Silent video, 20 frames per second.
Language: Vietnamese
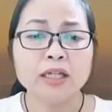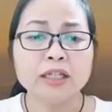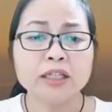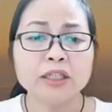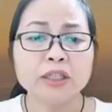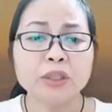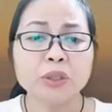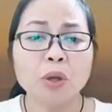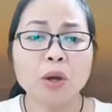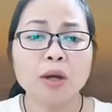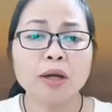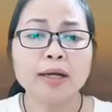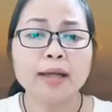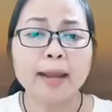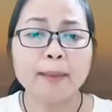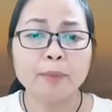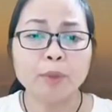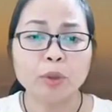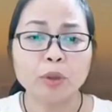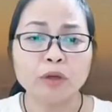người con
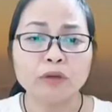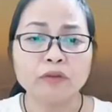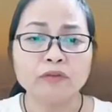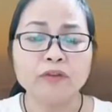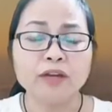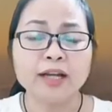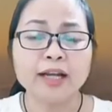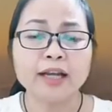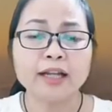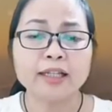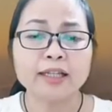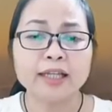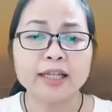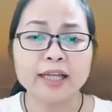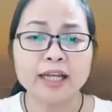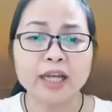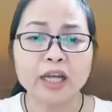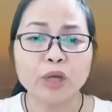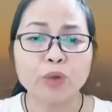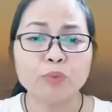đàm luận với các tỳ
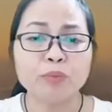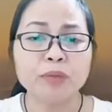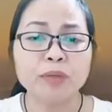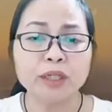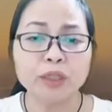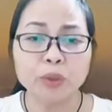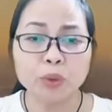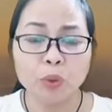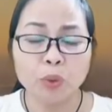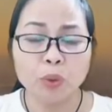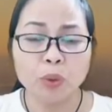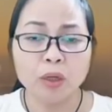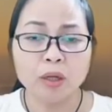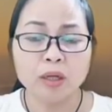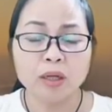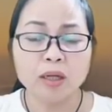kheo bị thua,